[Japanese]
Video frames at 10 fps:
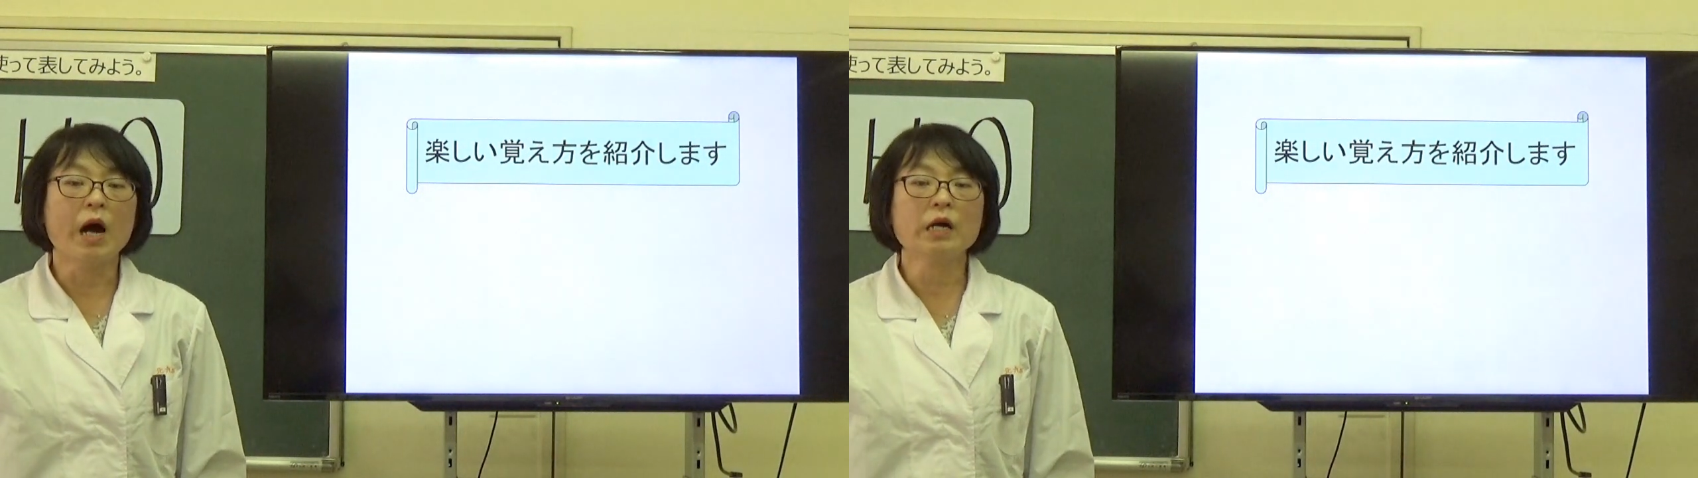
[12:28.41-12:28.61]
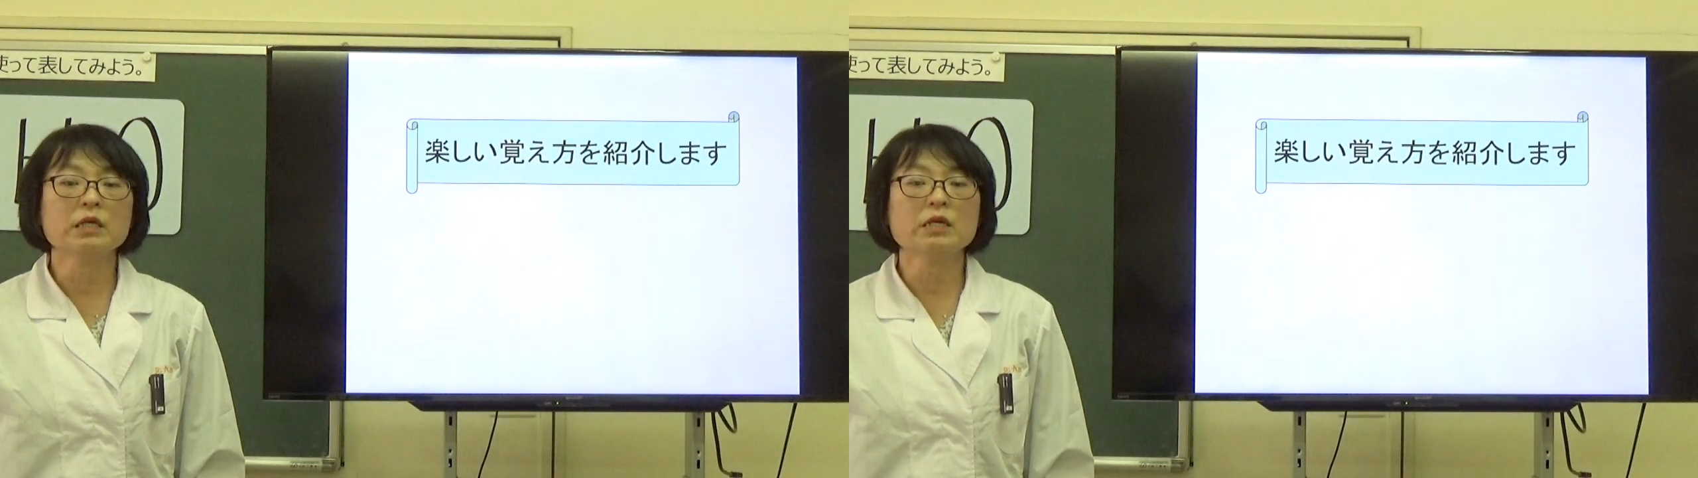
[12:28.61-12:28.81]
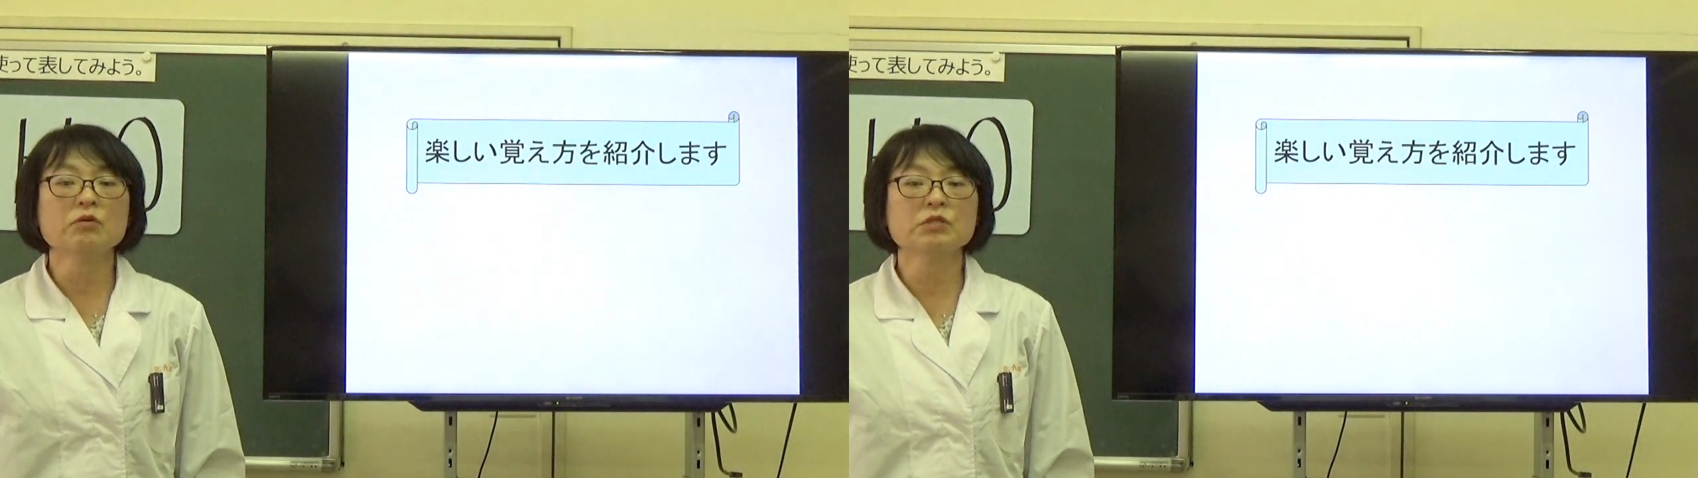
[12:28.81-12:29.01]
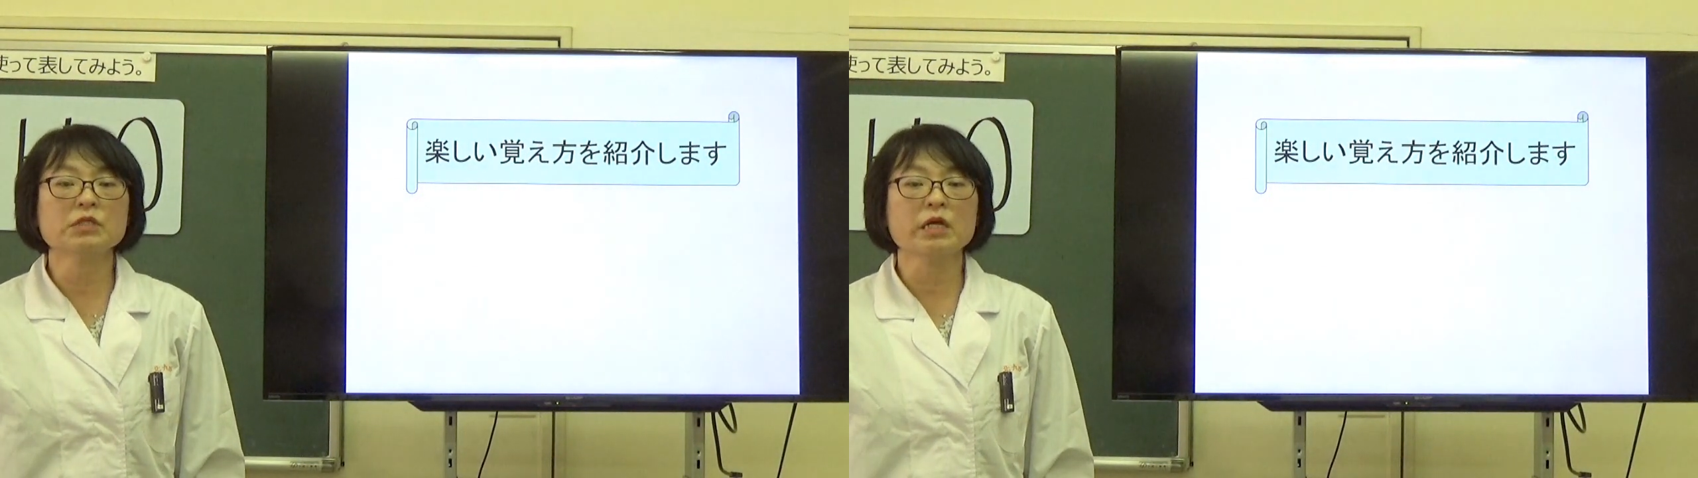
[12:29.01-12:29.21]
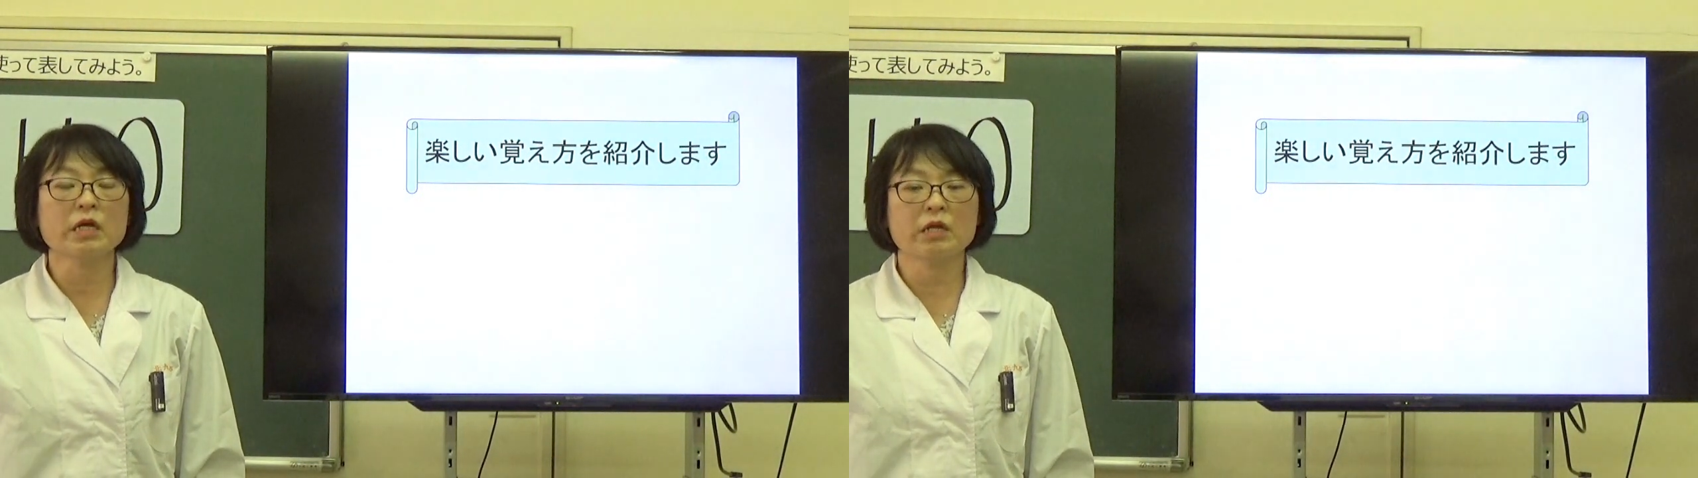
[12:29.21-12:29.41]
暗記を
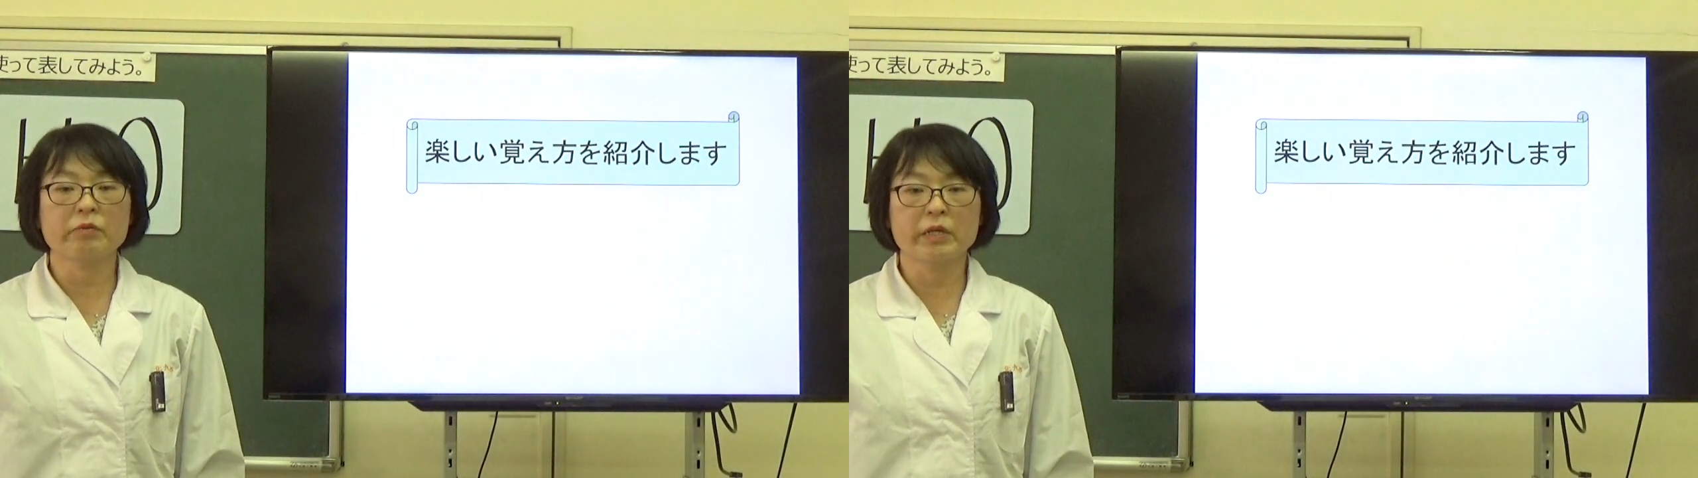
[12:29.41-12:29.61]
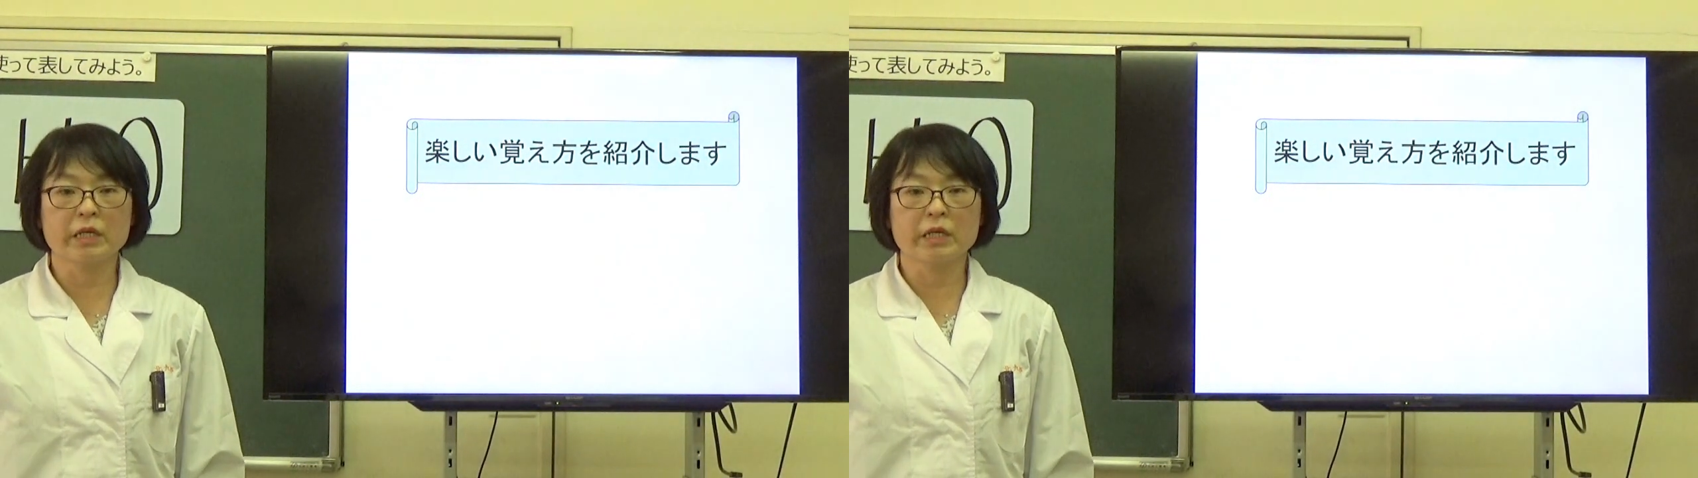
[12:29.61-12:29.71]
しなければ